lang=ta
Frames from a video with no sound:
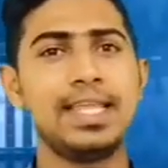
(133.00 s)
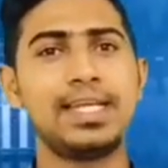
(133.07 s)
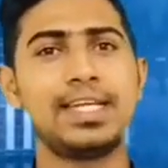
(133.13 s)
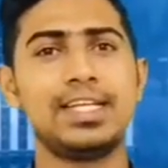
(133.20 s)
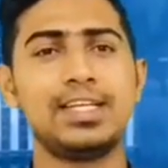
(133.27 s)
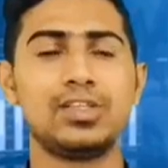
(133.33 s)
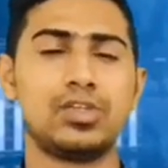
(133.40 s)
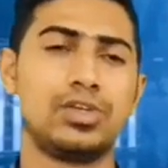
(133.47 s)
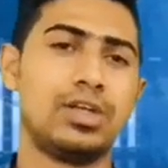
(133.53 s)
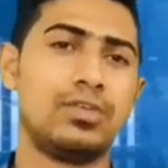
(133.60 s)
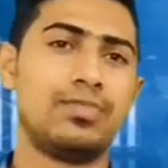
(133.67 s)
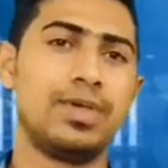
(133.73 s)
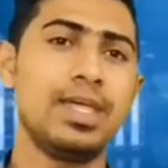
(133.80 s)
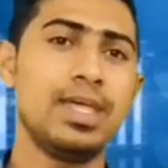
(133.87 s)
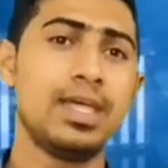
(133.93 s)
இருக்கின்ற
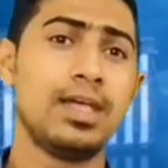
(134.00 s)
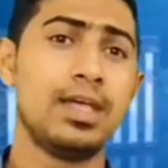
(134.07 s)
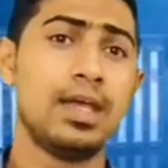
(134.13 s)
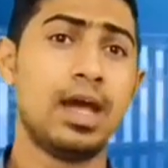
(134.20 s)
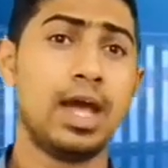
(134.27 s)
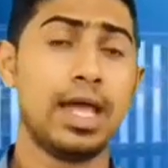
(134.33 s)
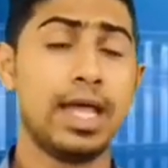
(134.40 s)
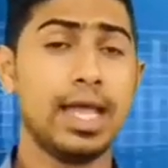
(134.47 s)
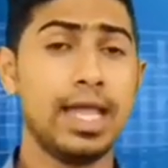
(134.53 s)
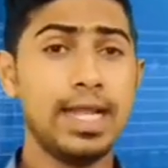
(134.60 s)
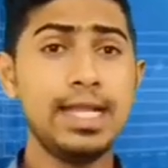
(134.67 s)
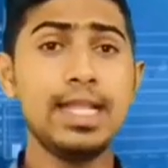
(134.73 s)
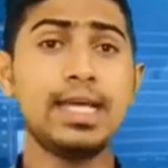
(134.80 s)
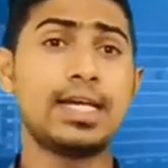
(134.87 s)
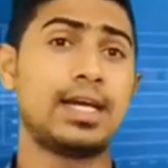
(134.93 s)
தொடர்பை
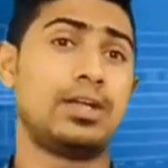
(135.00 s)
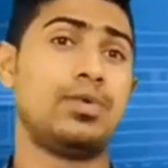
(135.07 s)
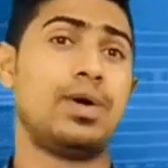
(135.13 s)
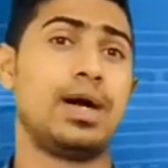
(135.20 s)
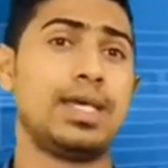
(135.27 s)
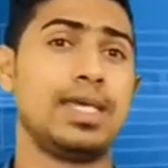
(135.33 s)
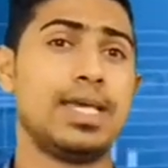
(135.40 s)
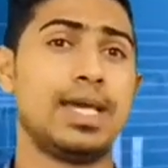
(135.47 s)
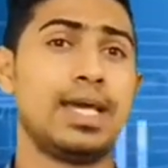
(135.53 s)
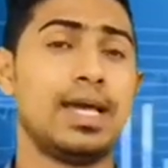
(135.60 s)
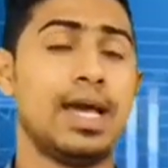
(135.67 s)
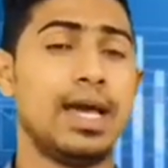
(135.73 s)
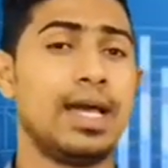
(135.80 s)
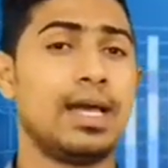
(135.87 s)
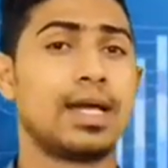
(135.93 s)
எண்ணக்கருவாகிய
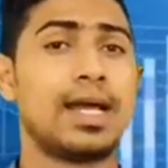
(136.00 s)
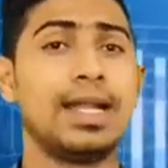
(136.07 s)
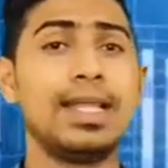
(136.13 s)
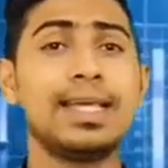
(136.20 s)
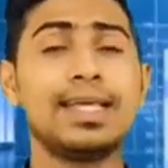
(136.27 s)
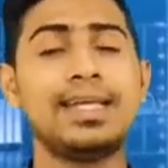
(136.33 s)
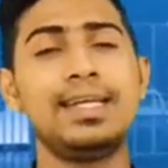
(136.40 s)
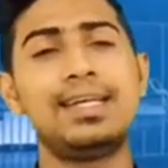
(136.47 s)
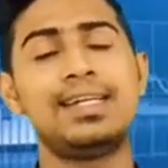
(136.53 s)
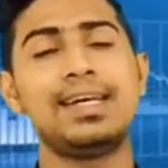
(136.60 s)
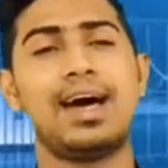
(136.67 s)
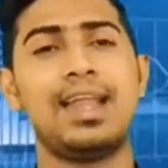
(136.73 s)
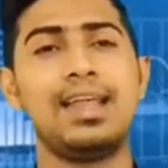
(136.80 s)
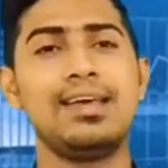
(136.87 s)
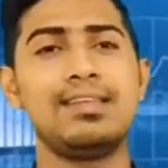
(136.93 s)
கணக்கீட்டு
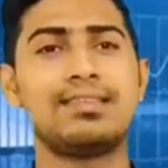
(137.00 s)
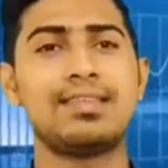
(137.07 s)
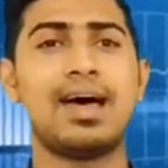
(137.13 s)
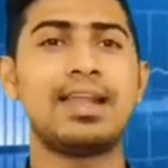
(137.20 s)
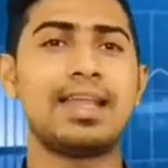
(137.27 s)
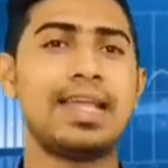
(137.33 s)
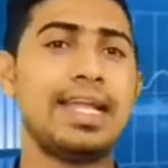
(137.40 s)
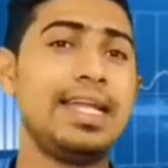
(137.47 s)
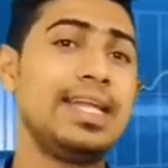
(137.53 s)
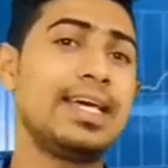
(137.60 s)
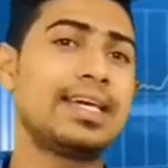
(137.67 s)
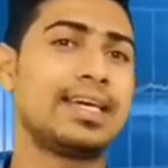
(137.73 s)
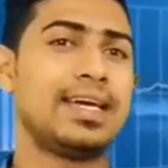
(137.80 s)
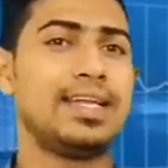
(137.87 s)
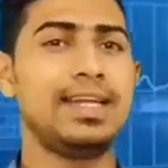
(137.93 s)
அழகுசார்
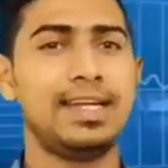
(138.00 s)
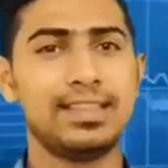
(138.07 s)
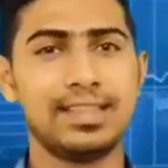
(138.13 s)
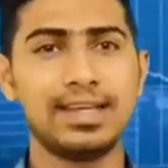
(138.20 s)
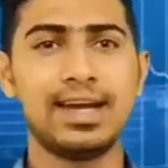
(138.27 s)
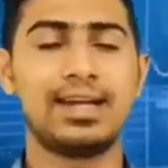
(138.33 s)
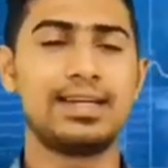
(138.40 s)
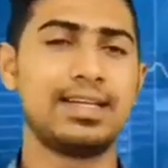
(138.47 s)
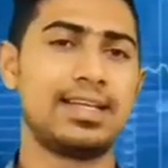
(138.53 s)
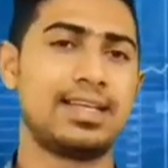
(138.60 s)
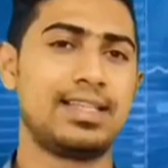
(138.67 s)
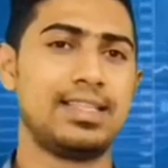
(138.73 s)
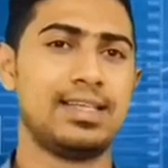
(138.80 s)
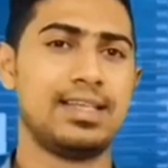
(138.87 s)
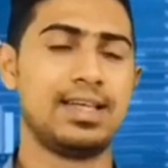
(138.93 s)
எண்ணக்கரு எடுத்து காட்டுகிறது
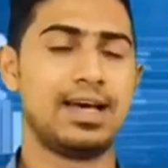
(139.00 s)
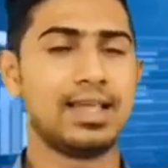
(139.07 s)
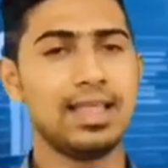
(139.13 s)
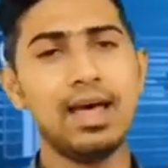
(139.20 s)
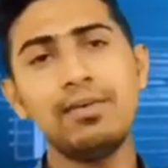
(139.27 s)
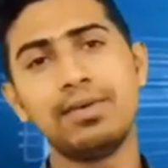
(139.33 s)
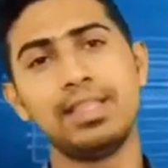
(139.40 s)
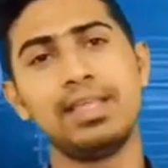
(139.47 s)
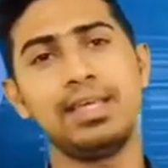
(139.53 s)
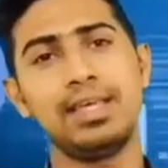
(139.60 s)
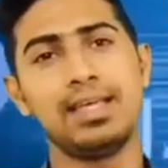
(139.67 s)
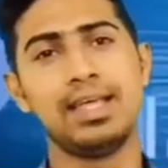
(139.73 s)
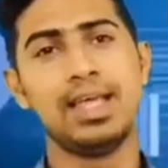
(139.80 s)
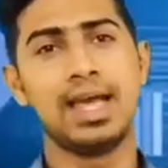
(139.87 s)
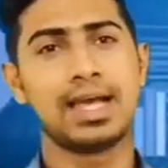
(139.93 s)
அதாவது
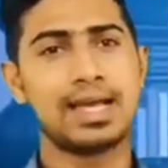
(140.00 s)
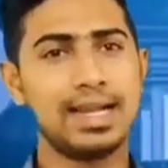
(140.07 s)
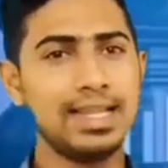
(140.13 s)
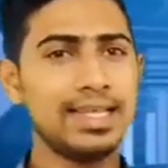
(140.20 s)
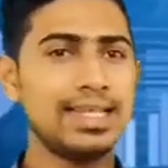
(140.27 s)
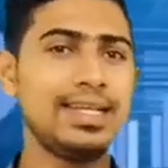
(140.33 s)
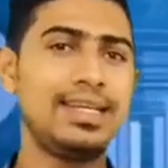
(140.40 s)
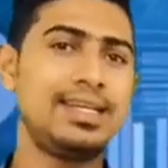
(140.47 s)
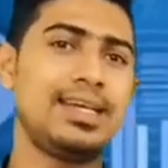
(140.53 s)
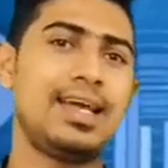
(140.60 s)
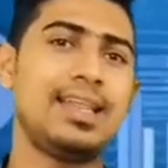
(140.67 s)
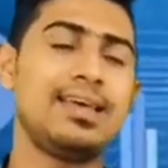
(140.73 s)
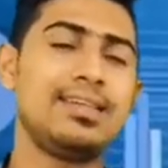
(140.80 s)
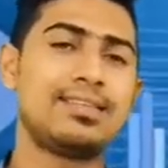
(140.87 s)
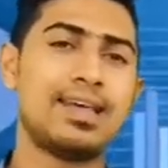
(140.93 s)
கணக்கீட்டு
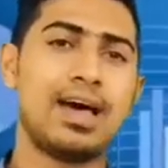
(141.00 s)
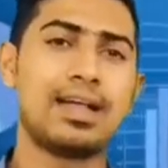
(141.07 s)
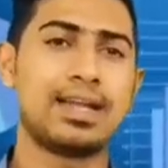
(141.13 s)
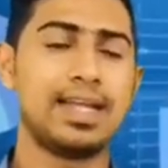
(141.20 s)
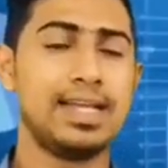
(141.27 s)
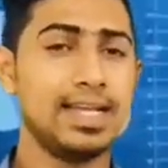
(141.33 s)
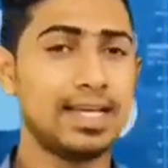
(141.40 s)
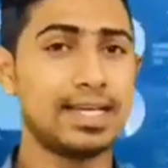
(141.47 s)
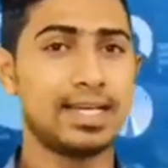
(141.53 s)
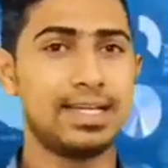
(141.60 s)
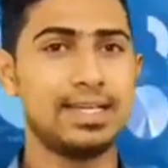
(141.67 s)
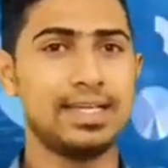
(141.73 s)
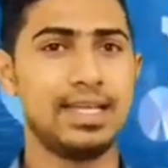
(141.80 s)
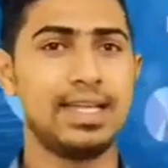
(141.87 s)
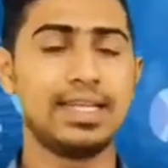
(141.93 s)
அலகு சார் எண்ணக்கரு
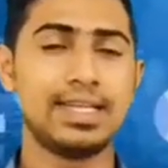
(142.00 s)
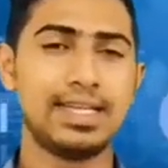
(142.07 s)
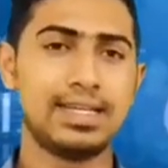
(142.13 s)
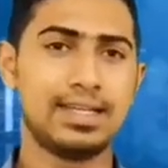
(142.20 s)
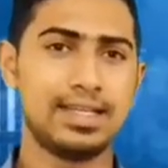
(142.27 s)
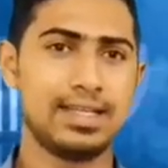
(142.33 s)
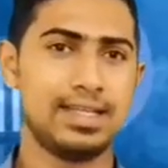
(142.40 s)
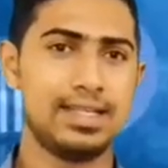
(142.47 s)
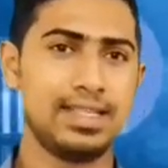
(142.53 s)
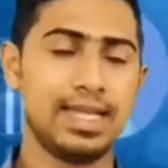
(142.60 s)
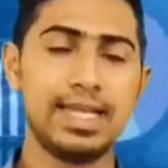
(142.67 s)
என்கின்ற இந்த